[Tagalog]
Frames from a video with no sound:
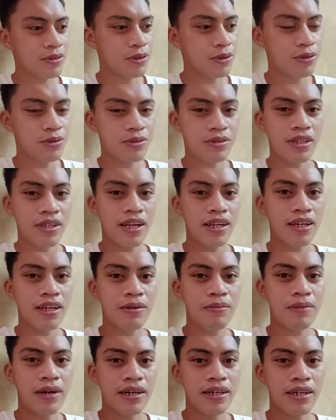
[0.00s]
kung talaga
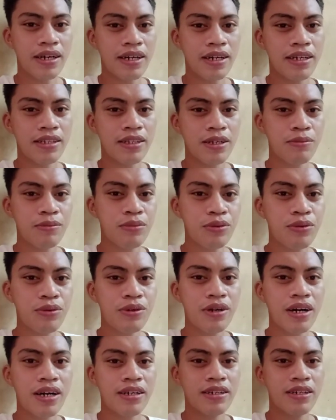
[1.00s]
bang uh,
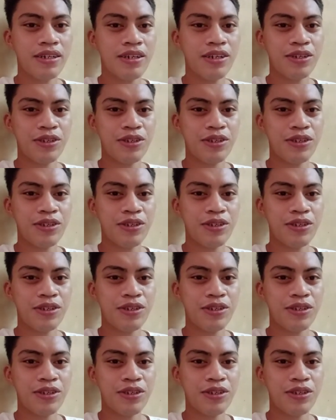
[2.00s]
nagbunga